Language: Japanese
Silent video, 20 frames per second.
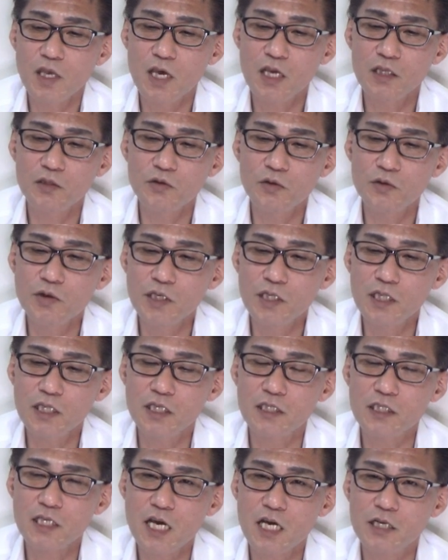えー、というわけで
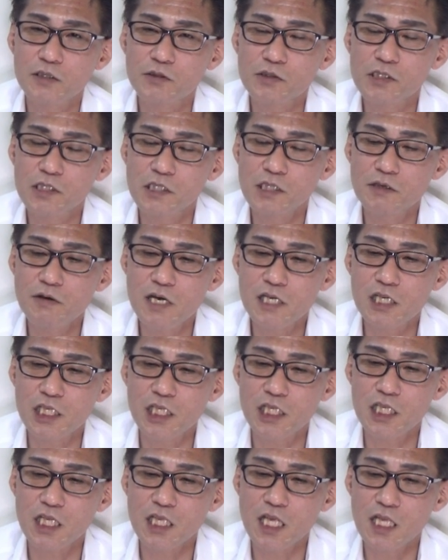ですね、あの、次は
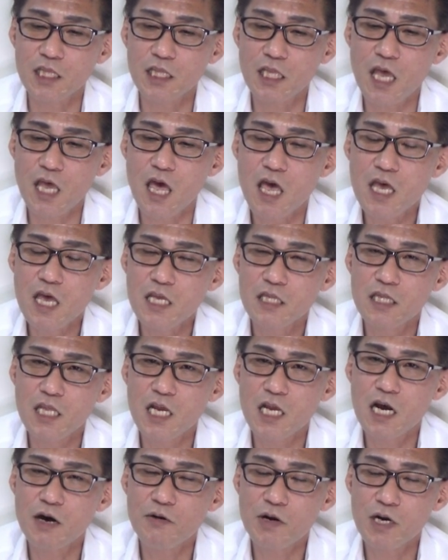岸田だって
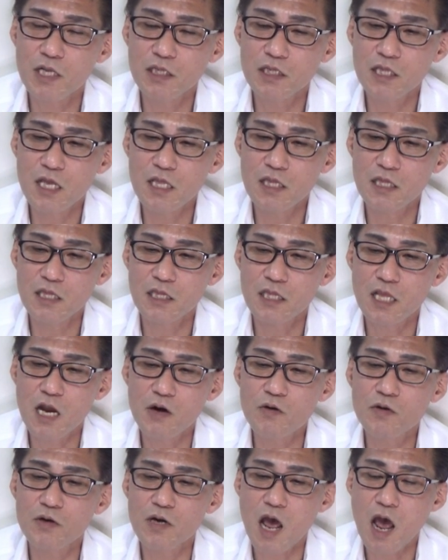狙われてん
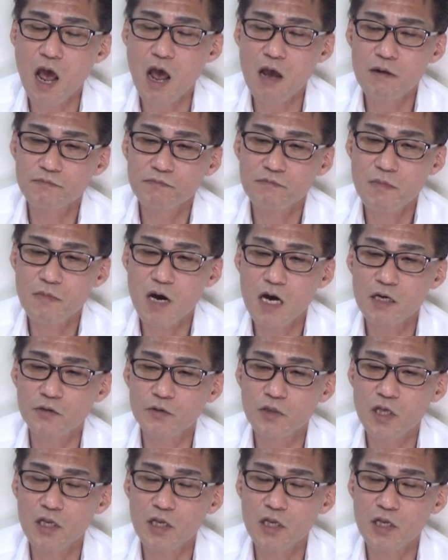だろうな。まあ、あの、